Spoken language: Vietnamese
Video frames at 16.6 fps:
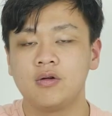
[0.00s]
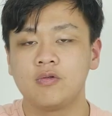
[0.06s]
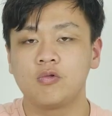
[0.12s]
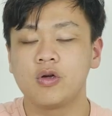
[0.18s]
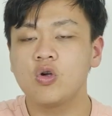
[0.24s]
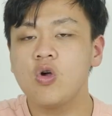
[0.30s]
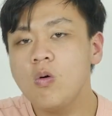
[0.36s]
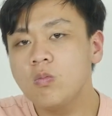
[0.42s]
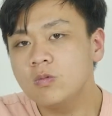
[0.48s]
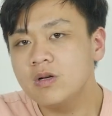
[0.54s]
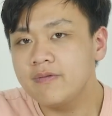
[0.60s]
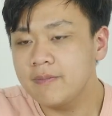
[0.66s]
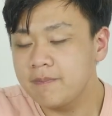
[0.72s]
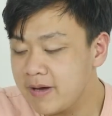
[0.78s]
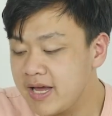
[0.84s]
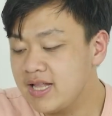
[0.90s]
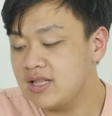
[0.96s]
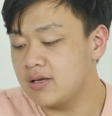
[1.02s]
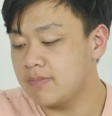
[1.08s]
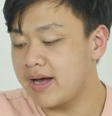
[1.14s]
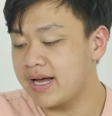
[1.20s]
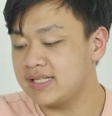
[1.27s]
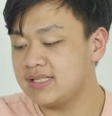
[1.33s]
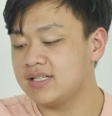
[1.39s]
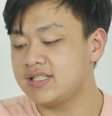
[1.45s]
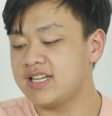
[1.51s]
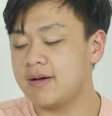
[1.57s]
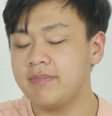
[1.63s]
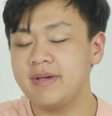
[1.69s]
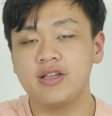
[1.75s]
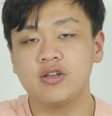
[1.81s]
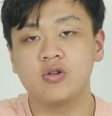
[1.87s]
Cuối cùng là về pin thì máy sẽ trang bị